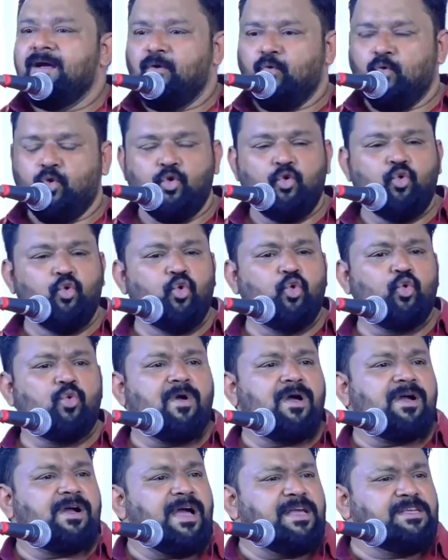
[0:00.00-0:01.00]
ஒரு
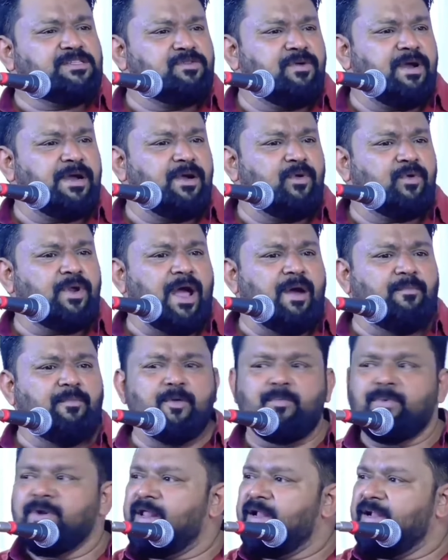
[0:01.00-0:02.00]
நூறுரூவா காசு வாங்க ஒரு
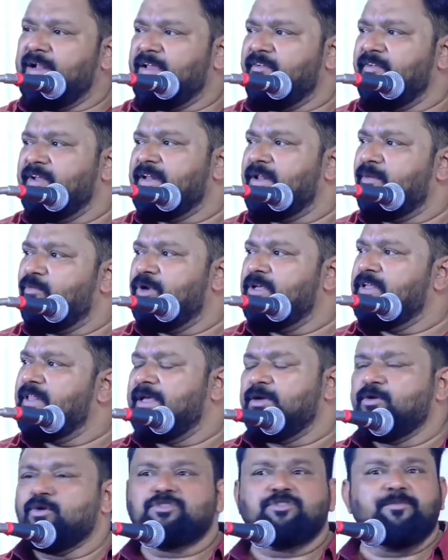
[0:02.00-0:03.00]
ஆம்பளை பிள்ளையால் இன்றைக்கி வீட்டில்
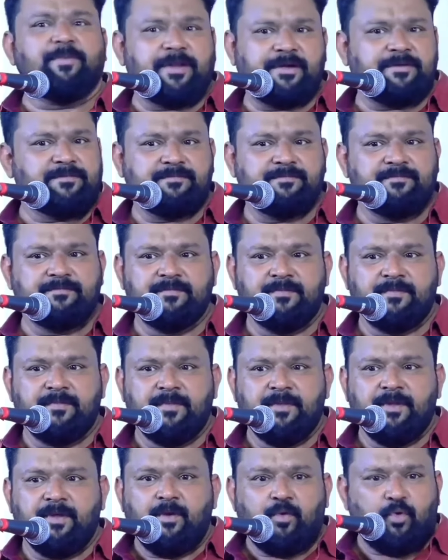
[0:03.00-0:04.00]
முடியுதா யோசிச்சு பாருங்க
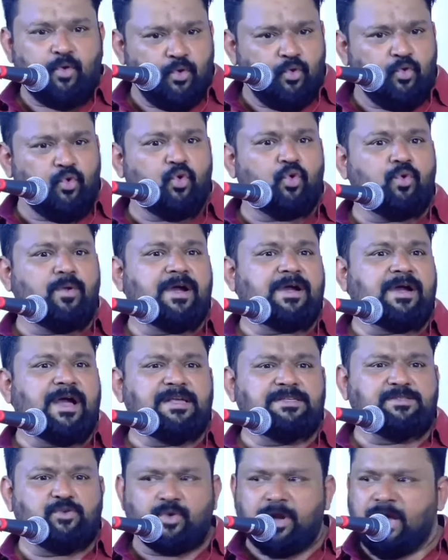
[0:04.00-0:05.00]
ஒரு நூறுரூவா
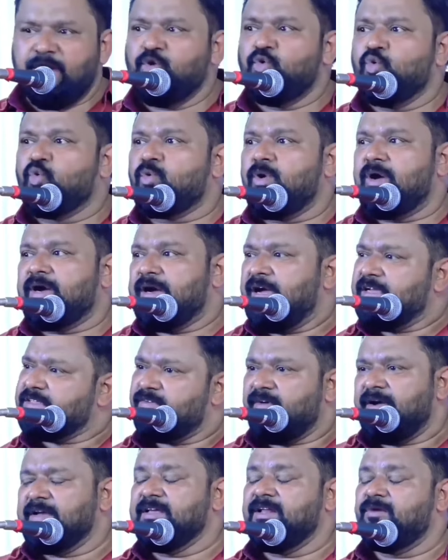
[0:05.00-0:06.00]
காசு ஒரு ஐநூறுரூவா காசு
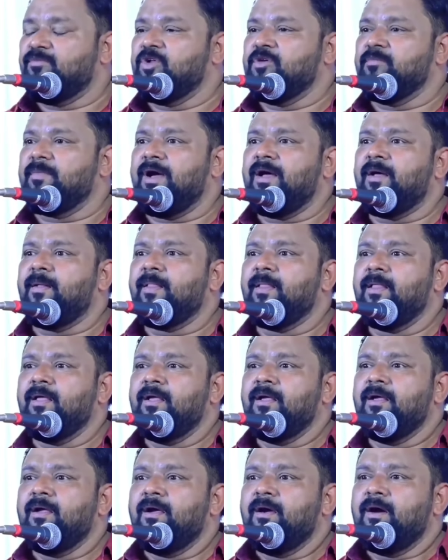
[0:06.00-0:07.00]
வாங்கிட முடியுமா
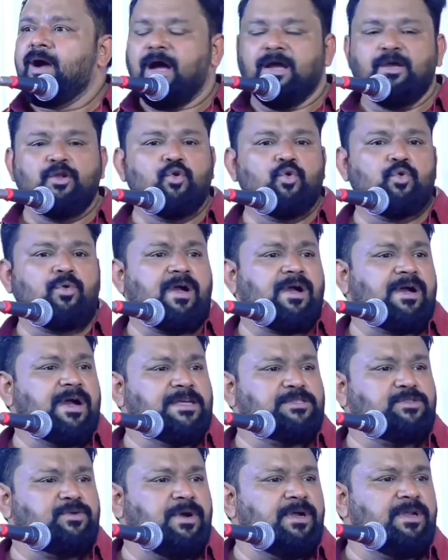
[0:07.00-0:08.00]
ஐநூறுரூவா
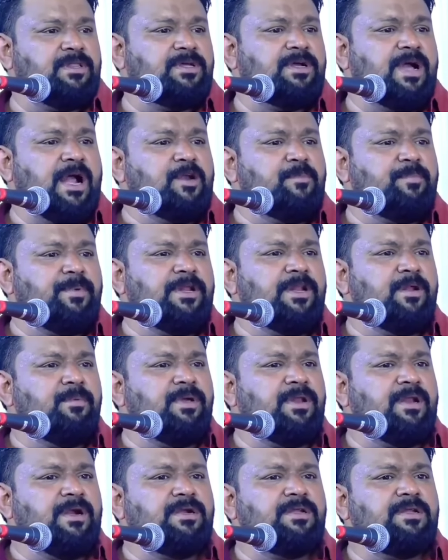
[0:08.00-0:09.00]
காசு வாங்குறதுக்கு அடுப்படியில்
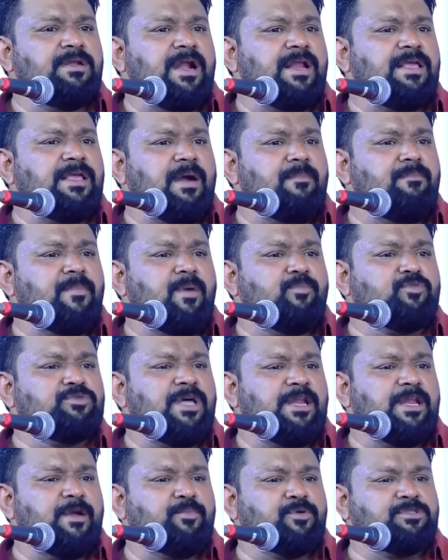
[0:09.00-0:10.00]
போய் ரெண்டு நாளைக்கு அம்மா
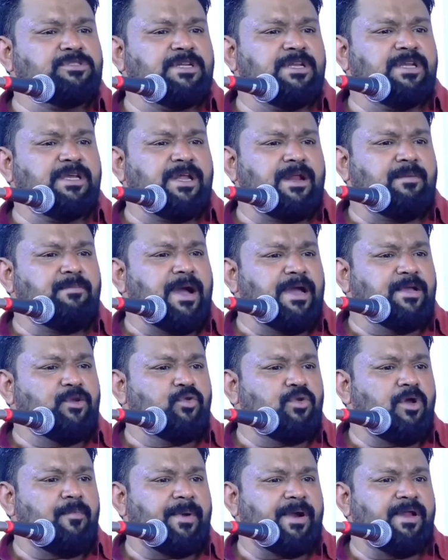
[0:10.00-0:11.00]
முந்தானே பிடிச்சி நிற்க நம்ம
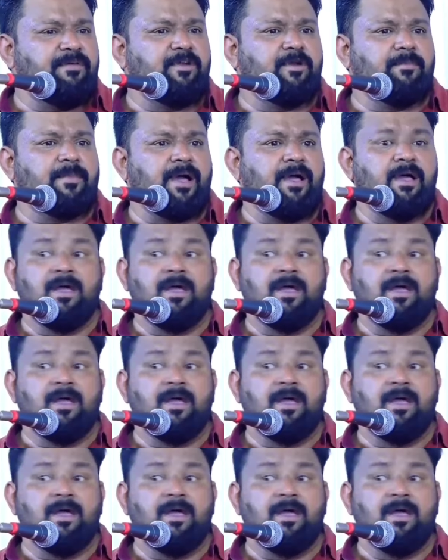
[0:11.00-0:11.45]
ஐநூறுரூவா பணம் வேணுமா